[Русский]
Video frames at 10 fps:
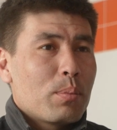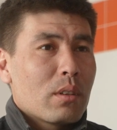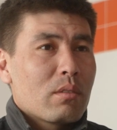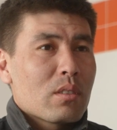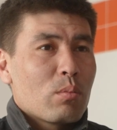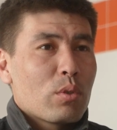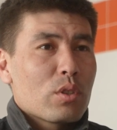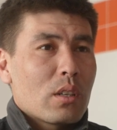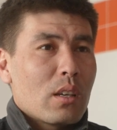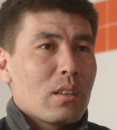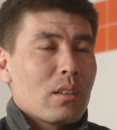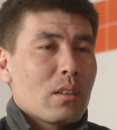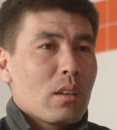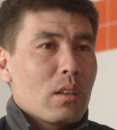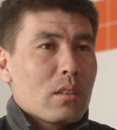первые заборчики,
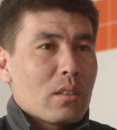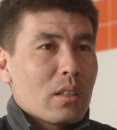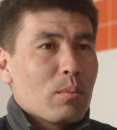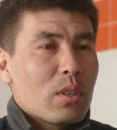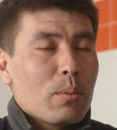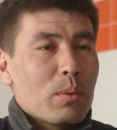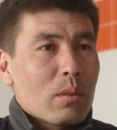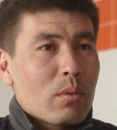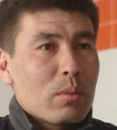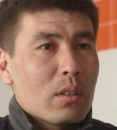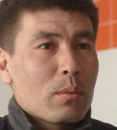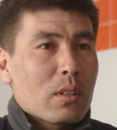они с таким трепетом об этом